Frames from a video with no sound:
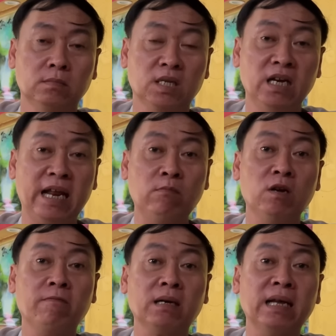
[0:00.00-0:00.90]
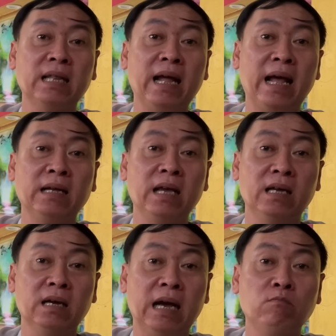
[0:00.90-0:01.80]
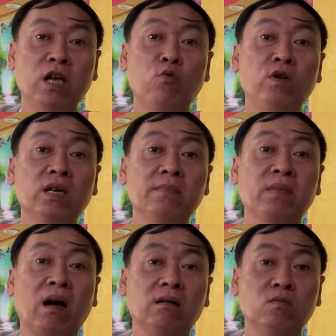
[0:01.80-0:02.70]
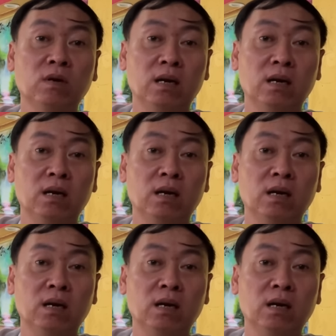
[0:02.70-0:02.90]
chuyện này em đức hoặc thầy ta an vậy chứ ai về nguyên kim thân nè